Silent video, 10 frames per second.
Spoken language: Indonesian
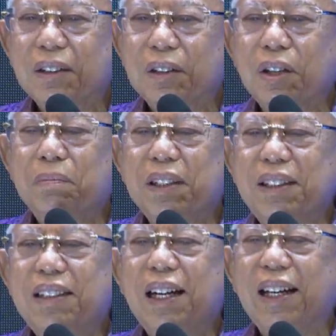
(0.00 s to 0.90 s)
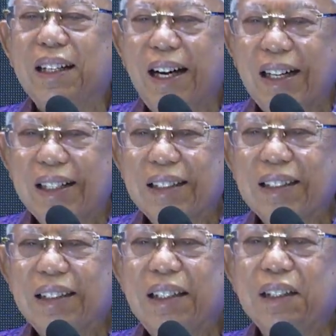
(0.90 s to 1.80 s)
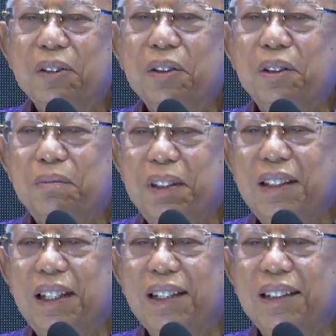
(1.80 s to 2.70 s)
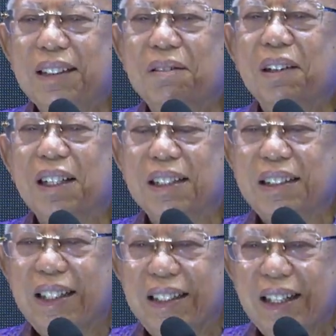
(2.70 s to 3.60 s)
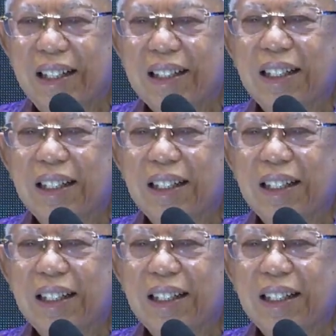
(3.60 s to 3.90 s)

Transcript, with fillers: Komite Daerah Ekonomi dan Keuangan Syariah,